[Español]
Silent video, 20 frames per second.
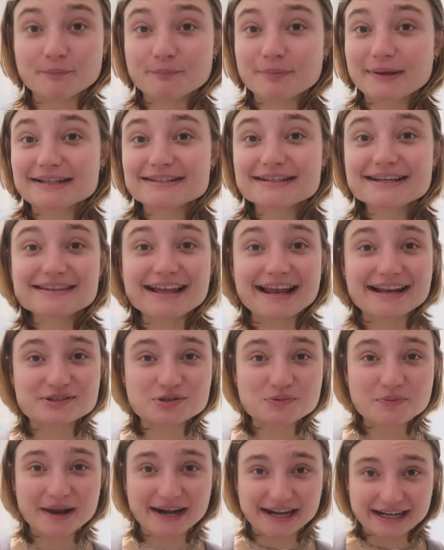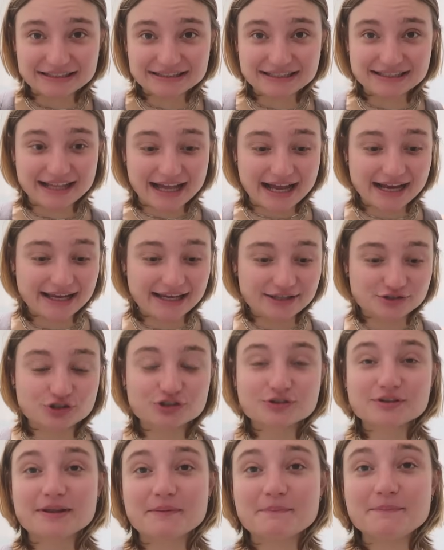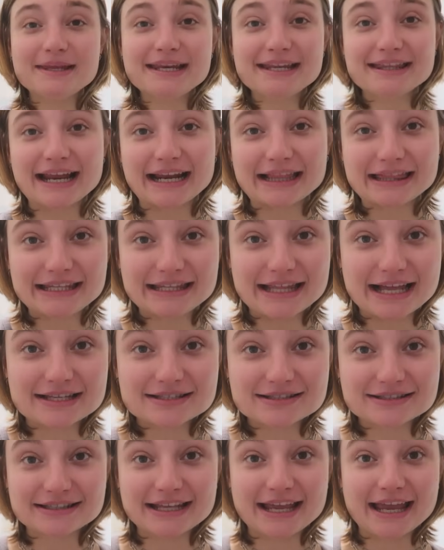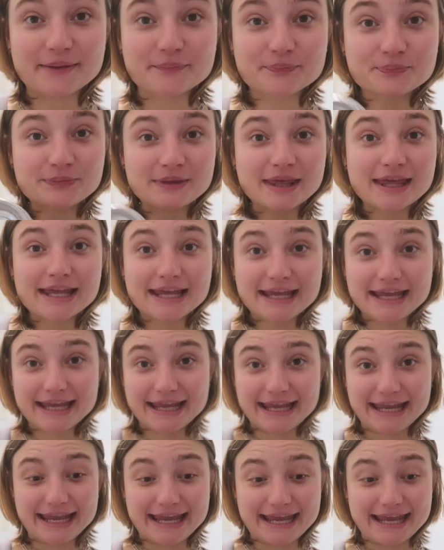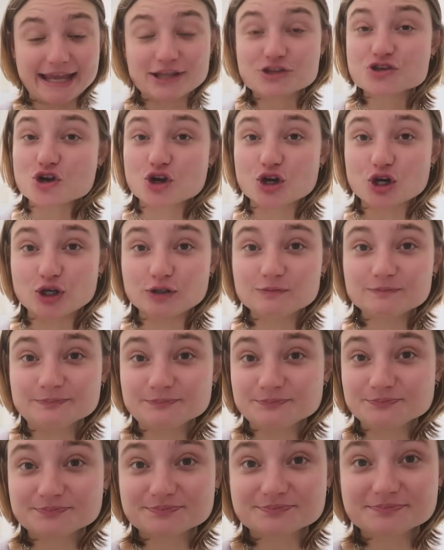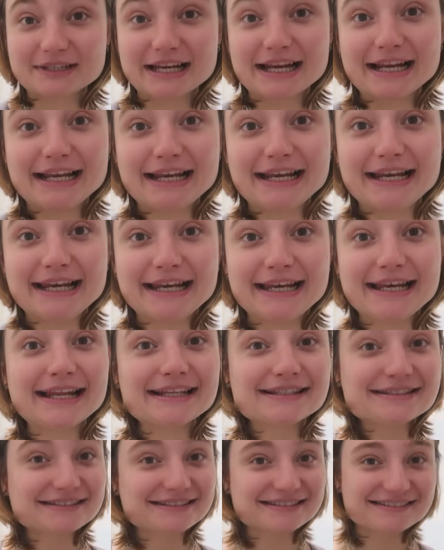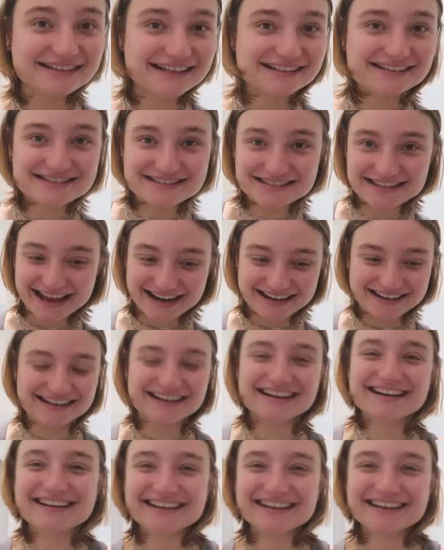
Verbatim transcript: Para hacer esta super receta, que son mini tartitas de eh, choclo, necesitan.